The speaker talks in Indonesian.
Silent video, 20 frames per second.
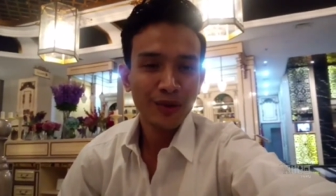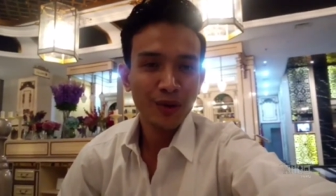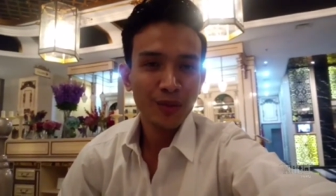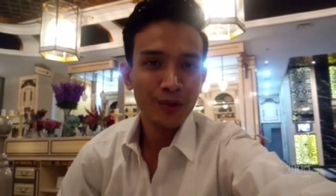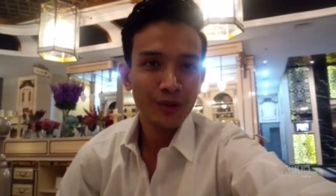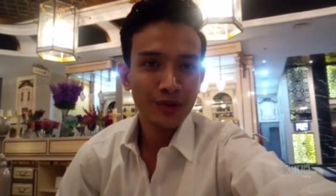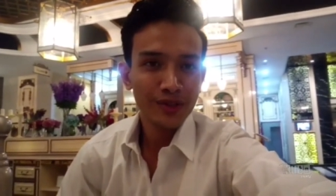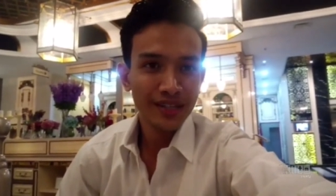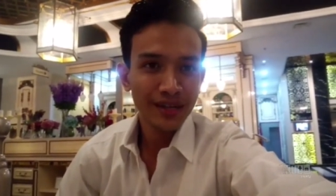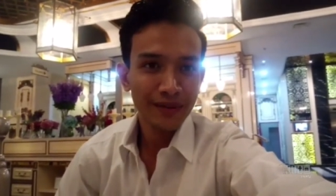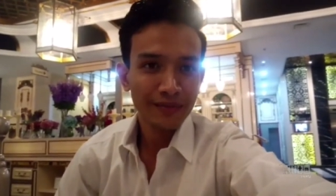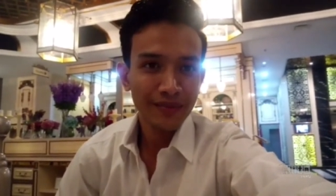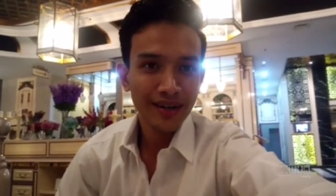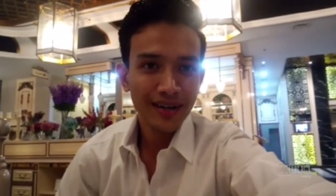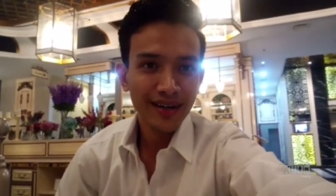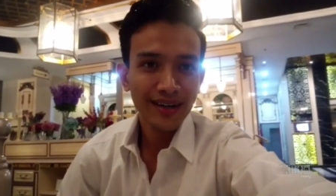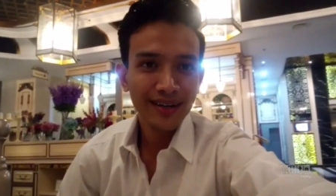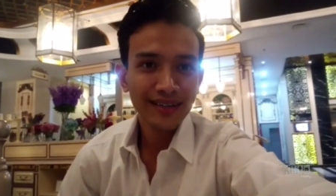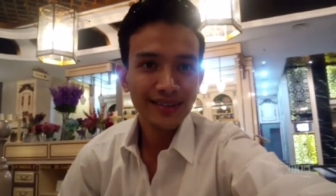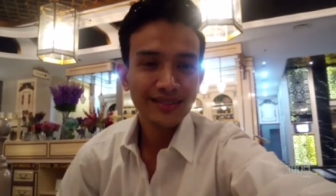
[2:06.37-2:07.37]
mau
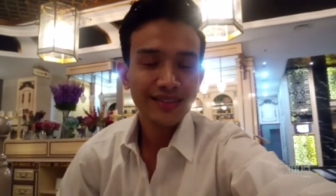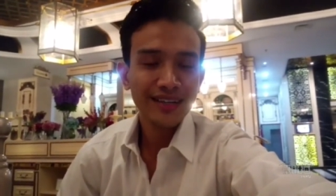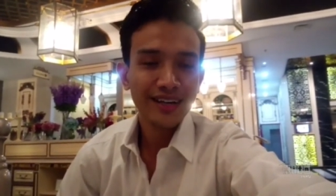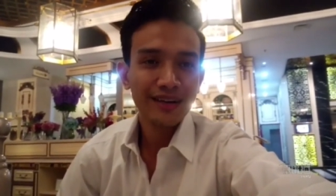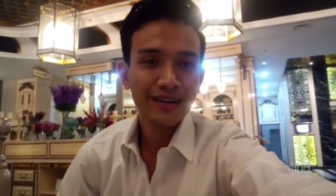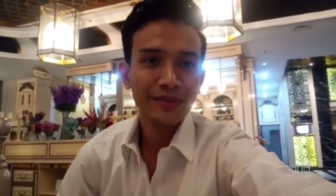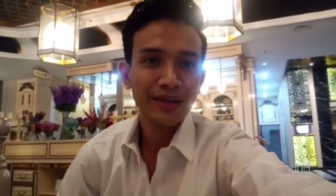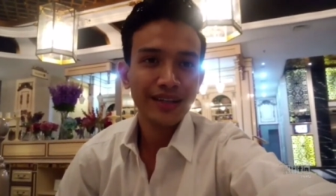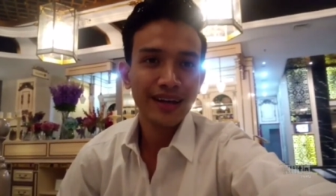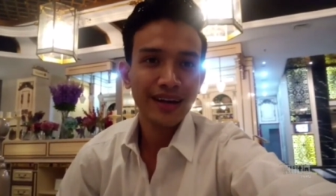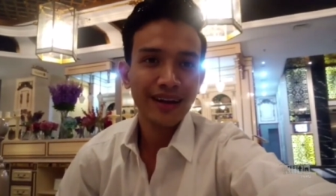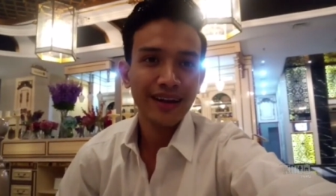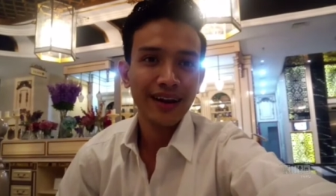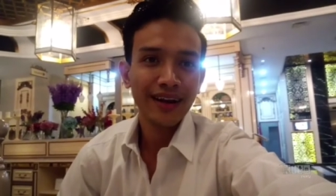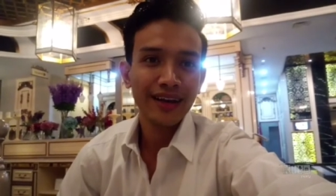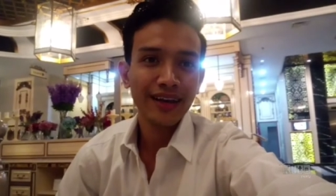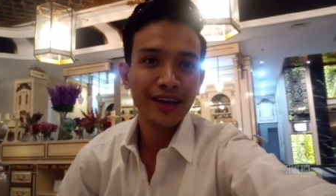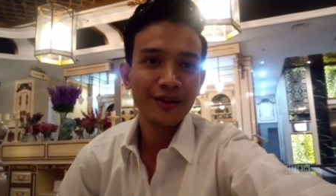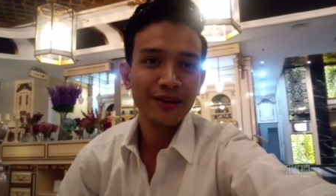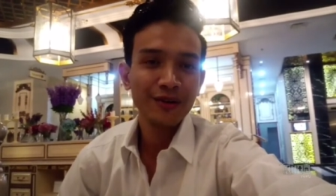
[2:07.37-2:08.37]
mengucapkan selamat Hari
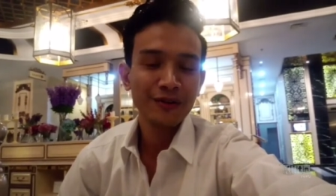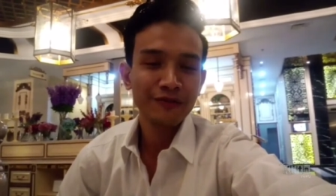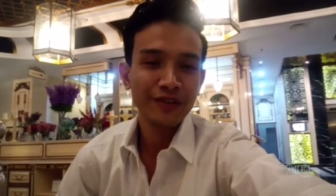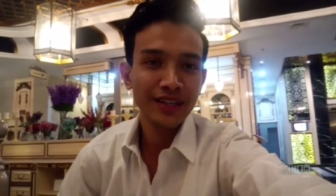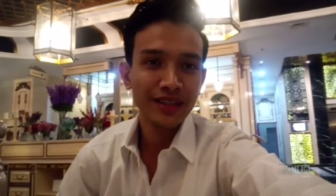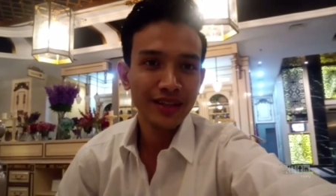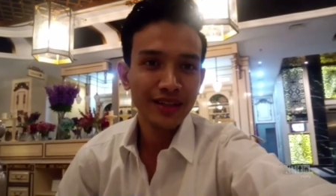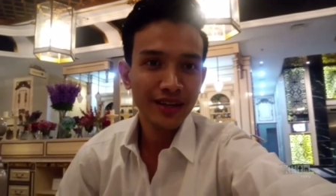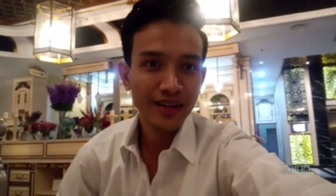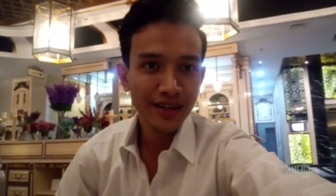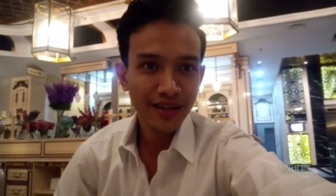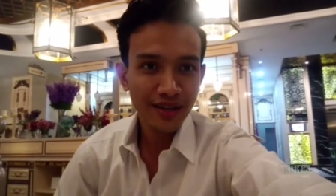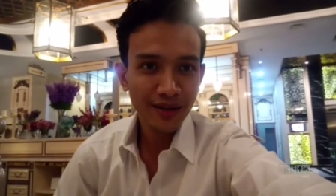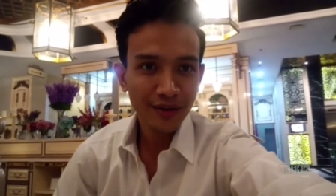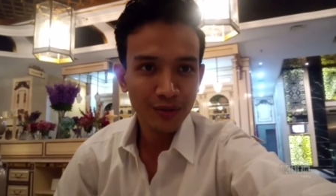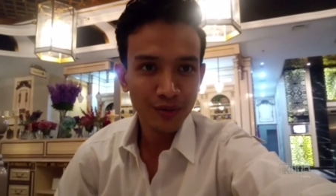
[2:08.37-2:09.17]
Raya Idul Fitri